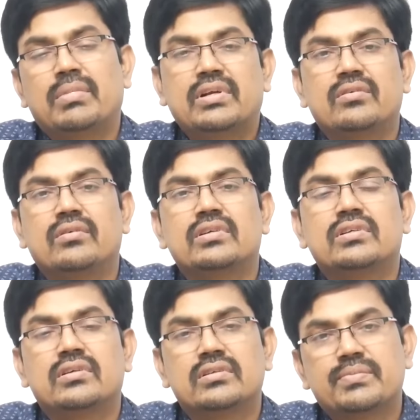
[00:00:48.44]
బట్
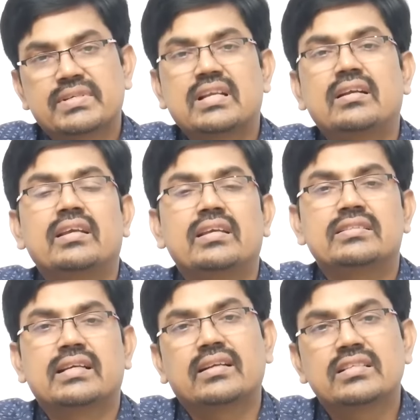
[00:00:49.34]
స్పెషాలిటీ
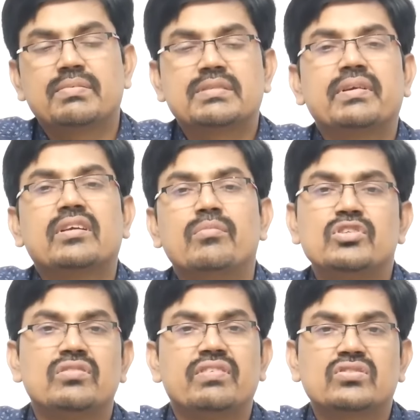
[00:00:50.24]
సెక్టార్ స్పెసిఫిక్
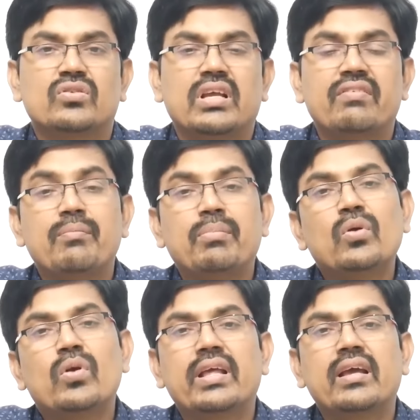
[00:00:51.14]
మ్యూచువల్ ఫండ్స్ ఉన్నాయి అవి
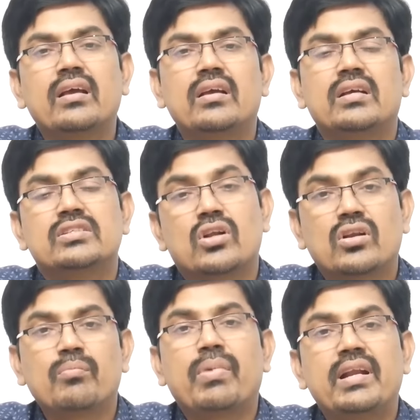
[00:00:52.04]
ఎప్పుడు కూడా
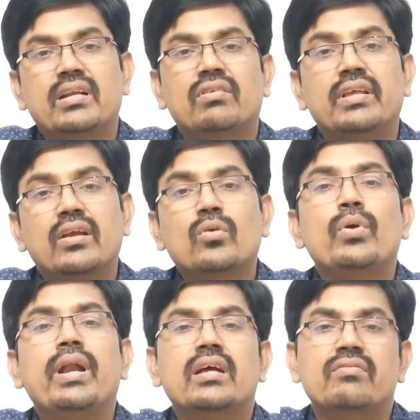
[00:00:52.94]
షార్ట్ టర్మ్ పాయింట్ ఆఫ్లో ఎక్కువ
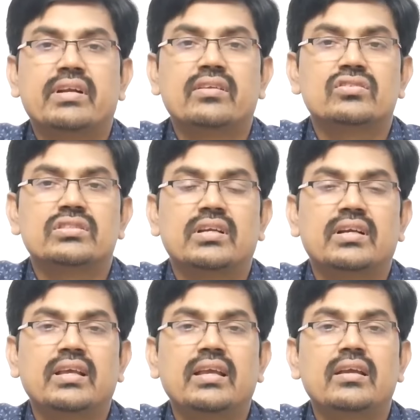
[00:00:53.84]
రేట్ ఆఫ్ రిటర్న్
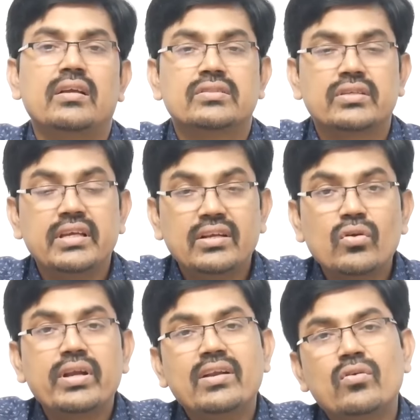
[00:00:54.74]
వస్తాయండి సో ఈ
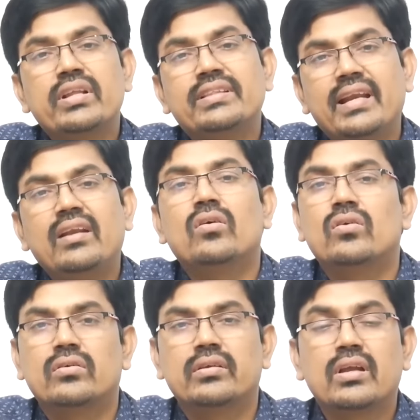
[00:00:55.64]
ట్వంటీ ట్వంటీ త్రీలో
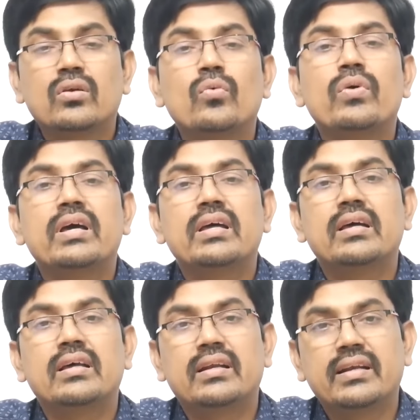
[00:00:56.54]
ఎక్కువ
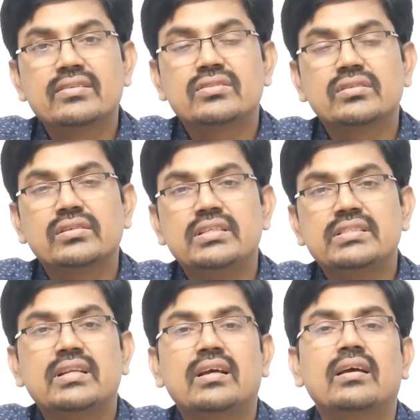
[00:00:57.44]
రిటర్న్స్
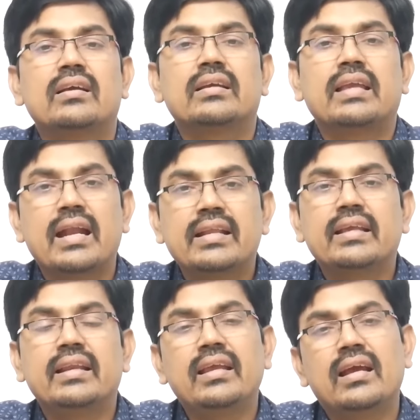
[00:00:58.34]
ఇచ్చిన
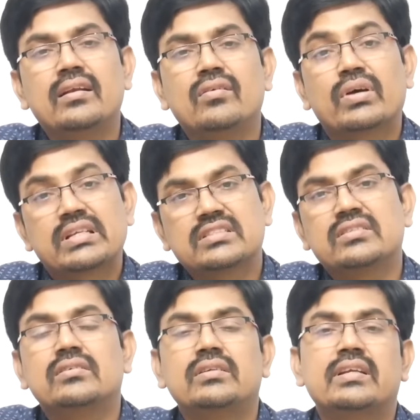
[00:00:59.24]
కేటగిరీ అండ్ వరస్ట్
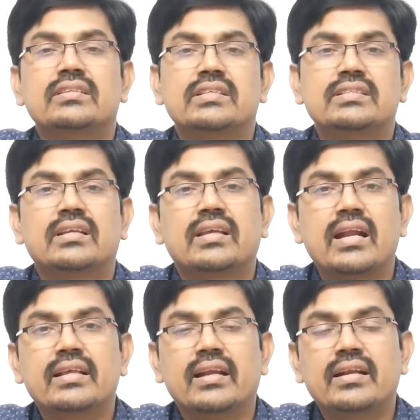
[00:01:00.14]
రిటర్న్స్ ఇచ్చిన
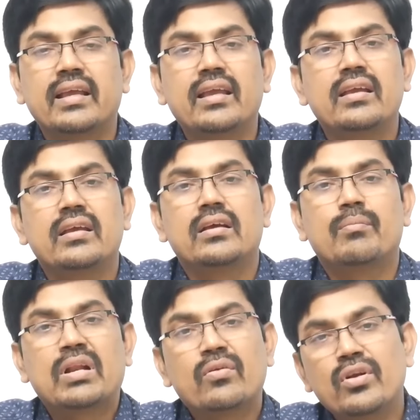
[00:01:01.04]
కేటగిరీ అంటే
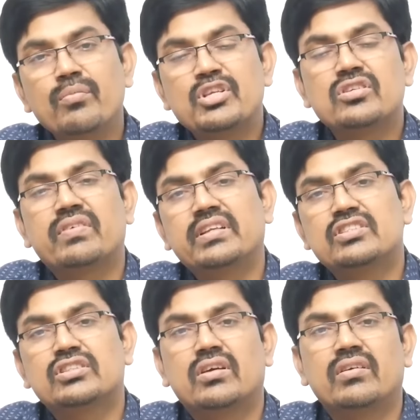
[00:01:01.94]
మనం రెండు మ్యూచువల్ ఫండ్
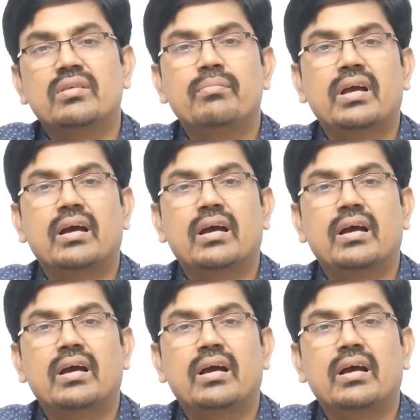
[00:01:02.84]
తీసుకుందామండి